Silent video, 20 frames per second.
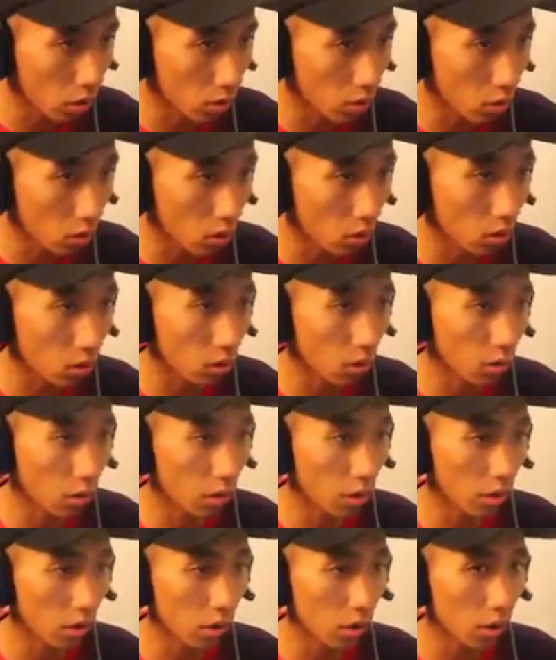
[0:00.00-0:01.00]
lanjut
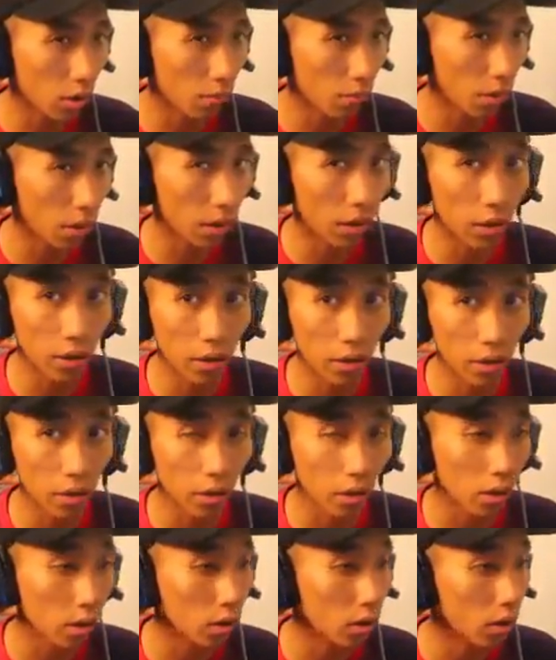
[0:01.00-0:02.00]
kita kemana
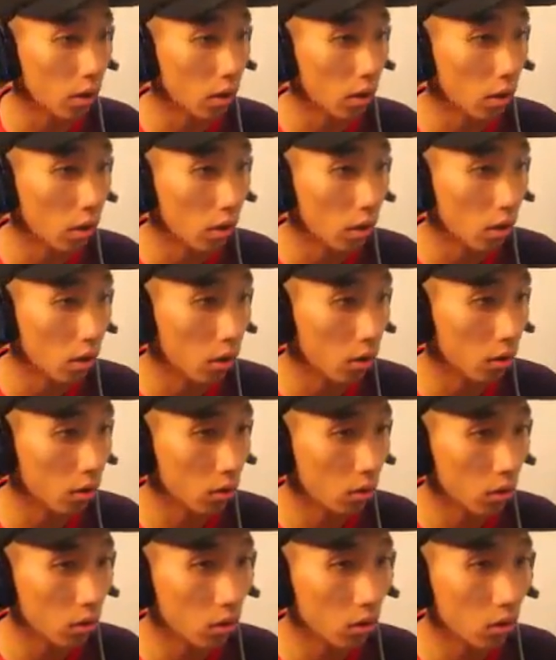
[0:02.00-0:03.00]
ini ya
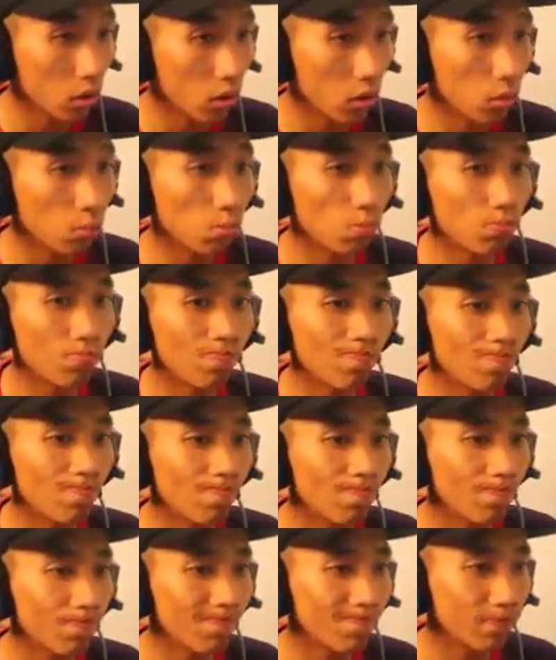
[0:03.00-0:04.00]
um,
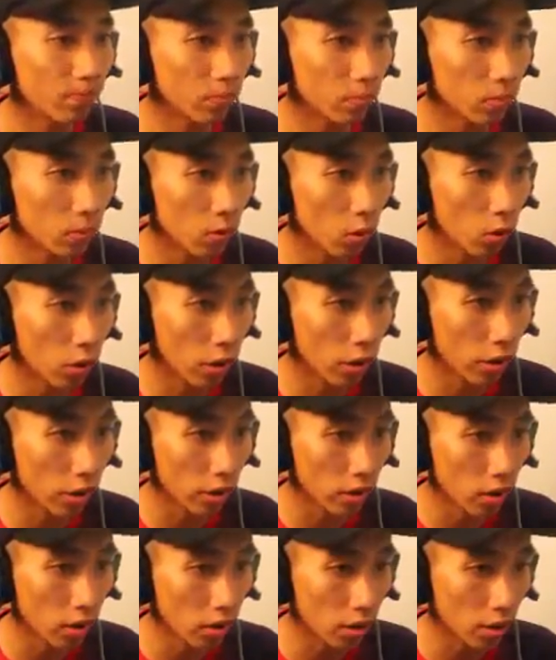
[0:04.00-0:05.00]
oke okay,
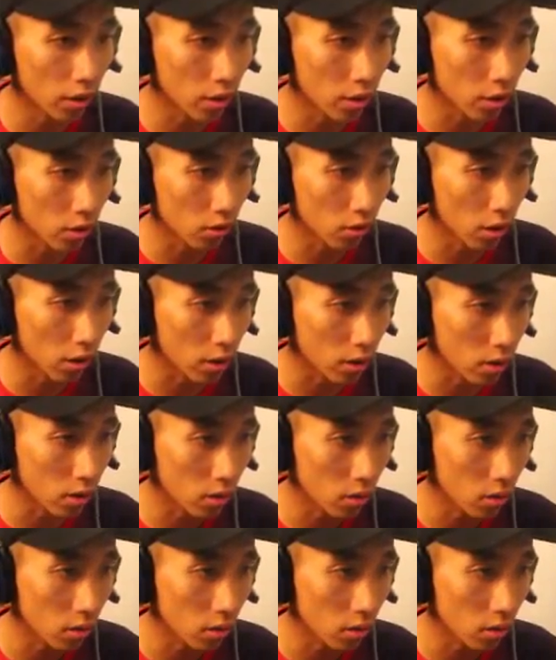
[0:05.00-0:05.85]
kayaknya ada yang di situ guys